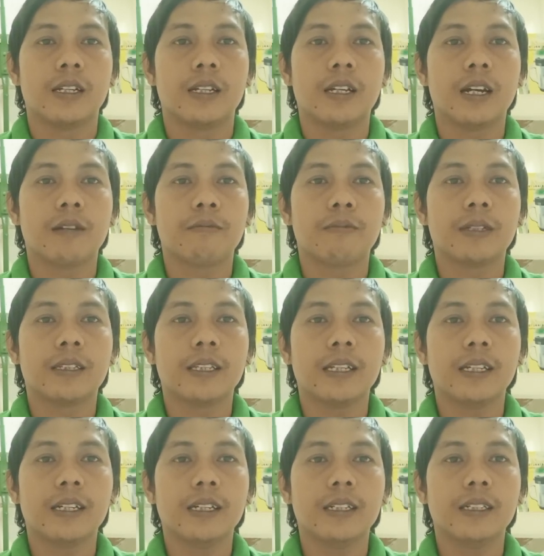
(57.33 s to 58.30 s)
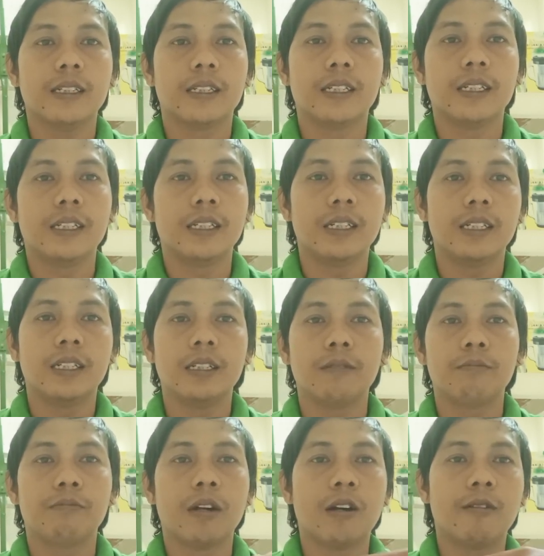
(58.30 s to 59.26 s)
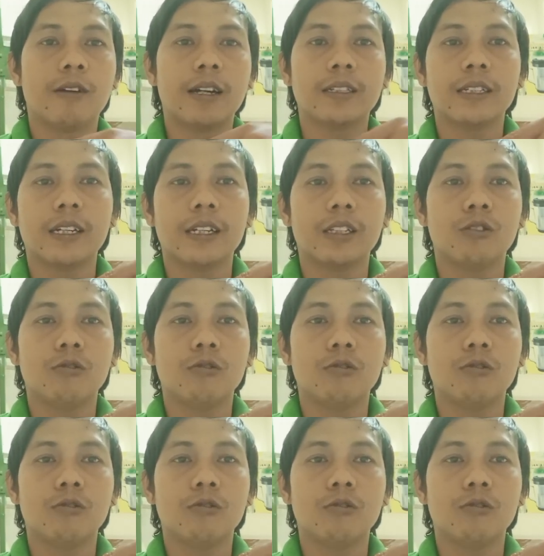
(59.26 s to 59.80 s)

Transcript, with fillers: yang penting di bawahnya